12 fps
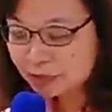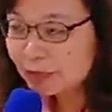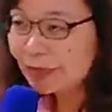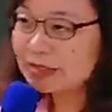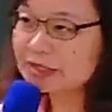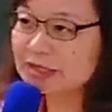不
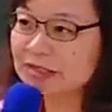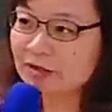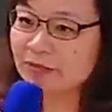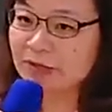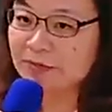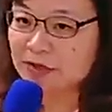把这个小
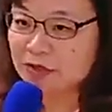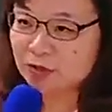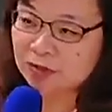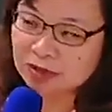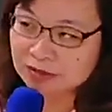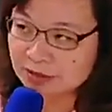baby
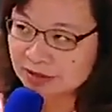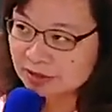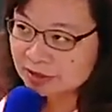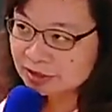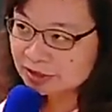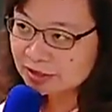送到婴儿
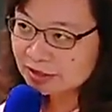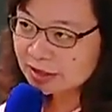室。